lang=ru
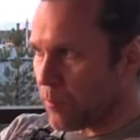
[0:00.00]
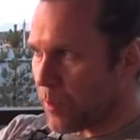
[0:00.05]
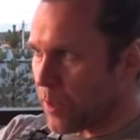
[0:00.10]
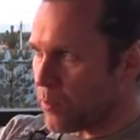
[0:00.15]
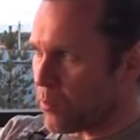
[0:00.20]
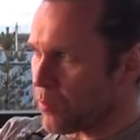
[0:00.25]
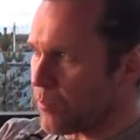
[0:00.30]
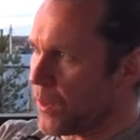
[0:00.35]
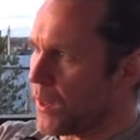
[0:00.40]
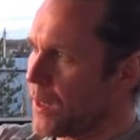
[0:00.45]
в
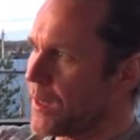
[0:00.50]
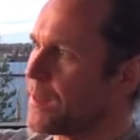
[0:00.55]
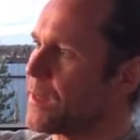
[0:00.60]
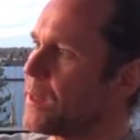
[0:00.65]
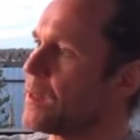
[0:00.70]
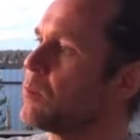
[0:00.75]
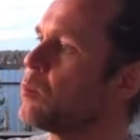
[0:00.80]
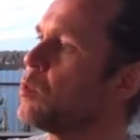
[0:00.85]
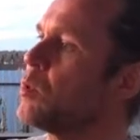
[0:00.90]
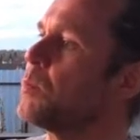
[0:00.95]
моем
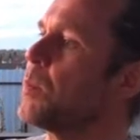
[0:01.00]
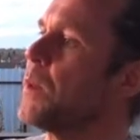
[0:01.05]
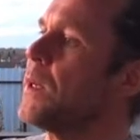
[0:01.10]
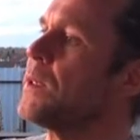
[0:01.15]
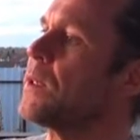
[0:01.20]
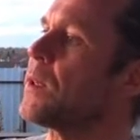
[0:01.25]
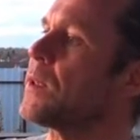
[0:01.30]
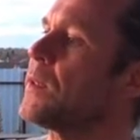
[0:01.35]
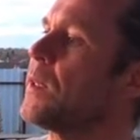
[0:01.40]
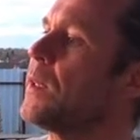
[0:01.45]
варианте это будет
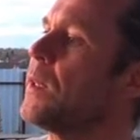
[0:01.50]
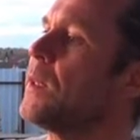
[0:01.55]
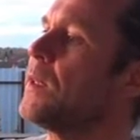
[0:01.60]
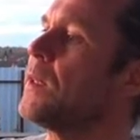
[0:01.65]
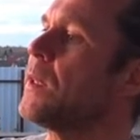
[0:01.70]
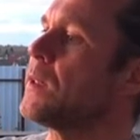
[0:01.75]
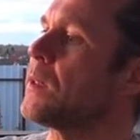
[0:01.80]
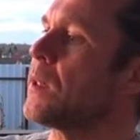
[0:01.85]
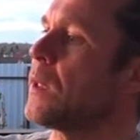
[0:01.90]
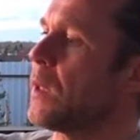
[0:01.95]
приторно или
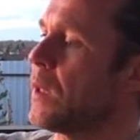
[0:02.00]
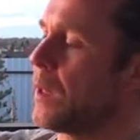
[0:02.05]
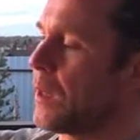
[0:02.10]
нет.